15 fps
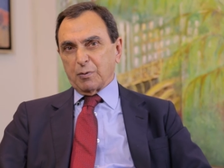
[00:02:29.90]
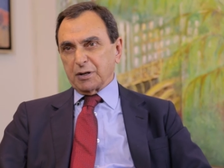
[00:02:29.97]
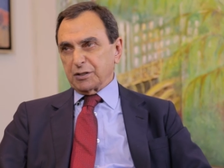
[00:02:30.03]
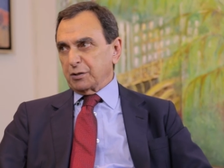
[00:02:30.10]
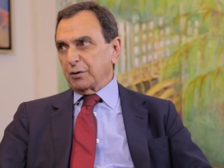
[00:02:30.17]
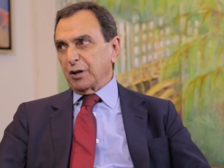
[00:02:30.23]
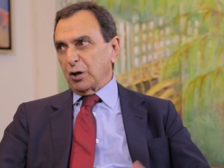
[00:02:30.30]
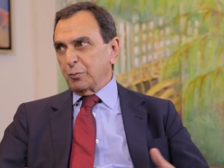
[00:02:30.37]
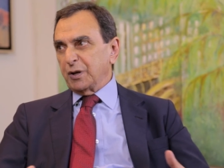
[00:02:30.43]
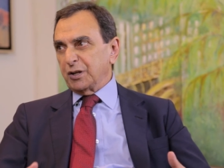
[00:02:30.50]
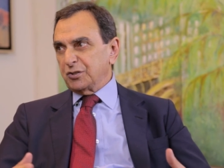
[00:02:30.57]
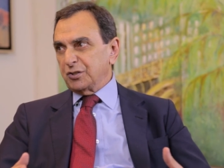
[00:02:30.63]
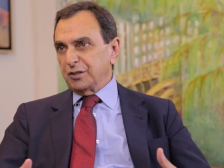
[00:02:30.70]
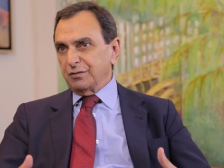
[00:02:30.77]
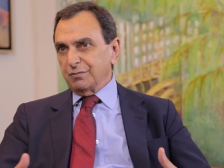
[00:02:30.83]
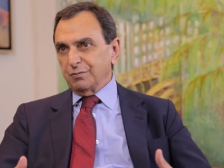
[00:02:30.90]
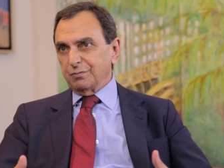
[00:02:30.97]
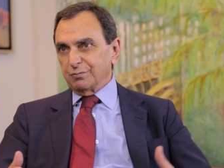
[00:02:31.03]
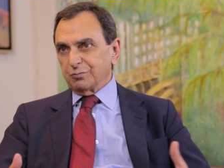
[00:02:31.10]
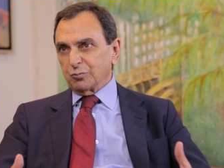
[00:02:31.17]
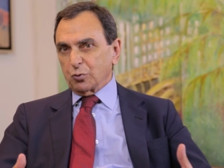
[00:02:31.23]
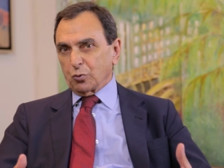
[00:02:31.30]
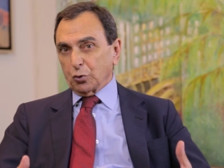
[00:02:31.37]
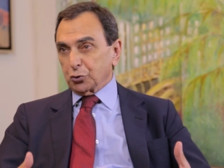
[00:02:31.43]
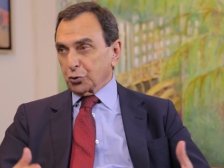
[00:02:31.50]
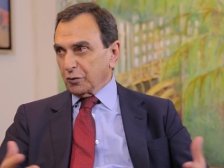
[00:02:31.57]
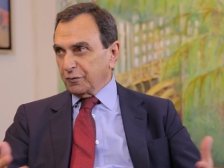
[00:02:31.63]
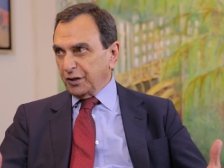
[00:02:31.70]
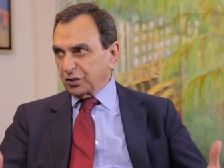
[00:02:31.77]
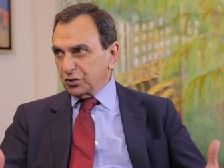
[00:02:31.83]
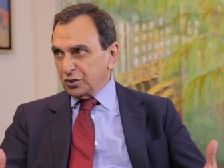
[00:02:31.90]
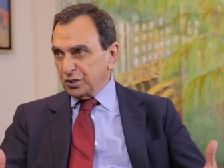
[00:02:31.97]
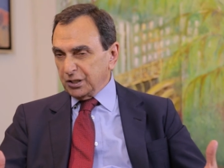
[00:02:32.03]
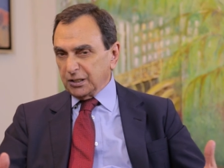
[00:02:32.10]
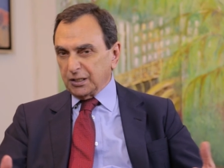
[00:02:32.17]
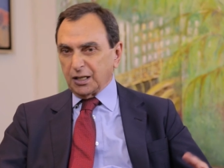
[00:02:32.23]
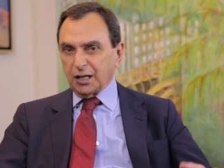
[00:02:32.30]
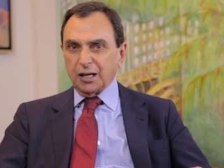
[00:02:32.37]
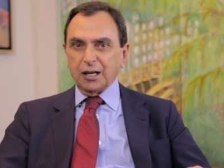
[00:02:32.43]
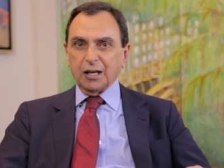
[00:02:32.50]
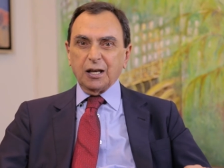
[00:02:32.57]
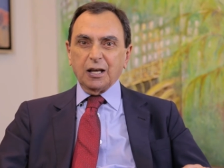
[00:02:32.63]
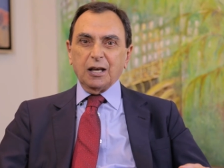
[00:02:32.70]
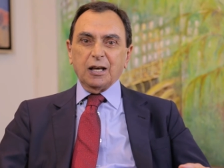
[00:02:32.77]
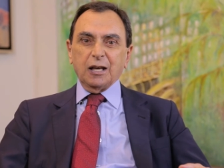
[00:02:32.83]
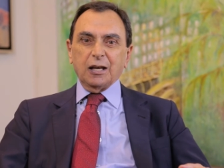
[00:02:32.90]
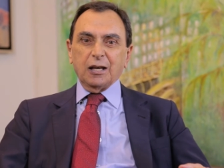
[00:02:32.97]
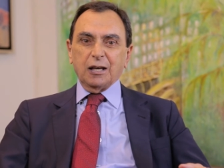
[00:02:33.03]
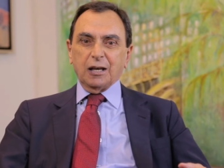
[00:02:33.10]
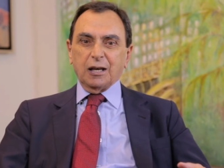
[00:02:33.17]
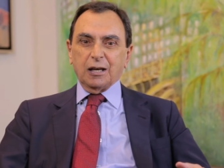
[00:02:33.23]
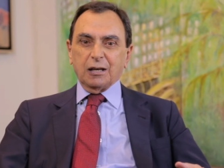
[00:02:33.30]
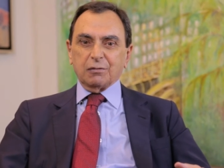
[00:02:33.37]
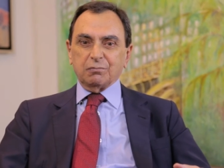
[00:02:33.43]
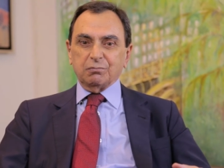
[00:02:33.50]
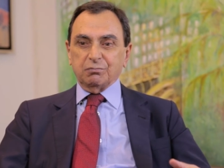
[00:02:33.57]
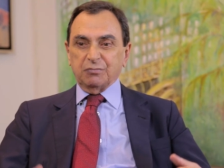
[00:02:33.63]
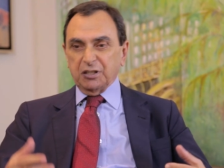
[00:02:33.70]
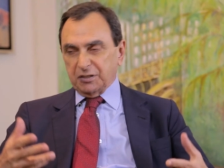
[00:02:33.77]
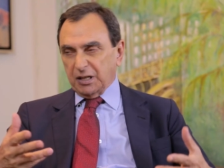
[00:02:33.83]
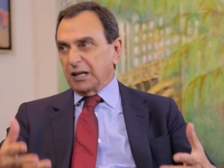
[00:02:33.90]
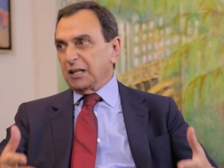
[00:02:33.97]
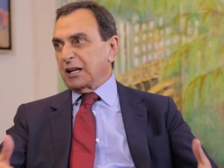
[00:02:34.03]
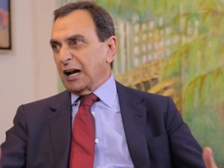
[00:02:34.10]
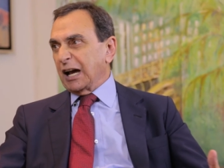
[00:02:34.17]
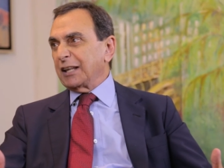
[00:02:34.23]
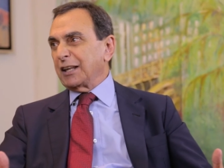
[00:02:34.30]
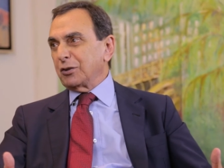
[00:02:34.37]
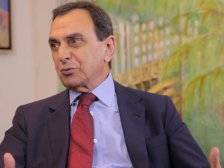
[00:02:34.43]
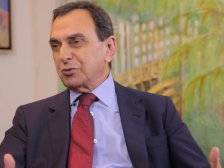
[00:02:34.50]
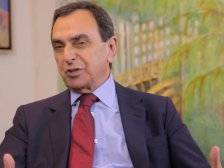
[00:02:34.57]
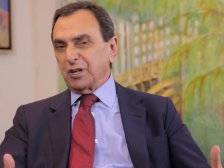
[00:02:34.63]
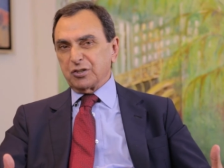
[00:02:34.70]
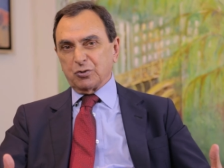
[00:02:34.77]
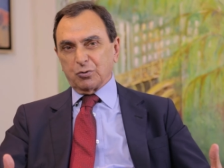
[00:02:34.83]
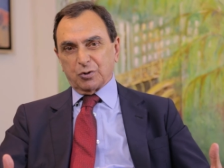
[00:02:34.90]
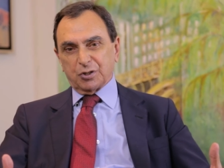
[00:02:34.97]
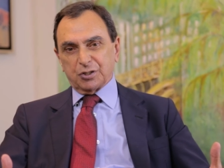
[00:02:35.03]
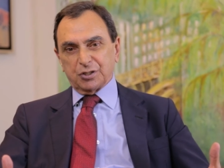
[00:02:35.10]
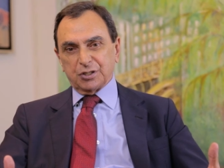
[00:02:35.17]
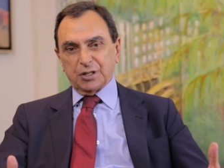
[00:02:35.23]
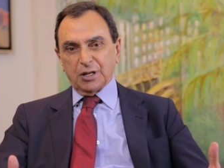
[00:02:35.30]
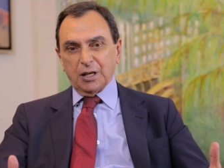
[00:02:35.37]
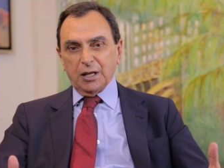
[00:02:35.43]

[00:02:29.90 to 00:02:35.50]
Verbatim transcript: uma questão realmente controvertida é, e delicada nos dias de hoje.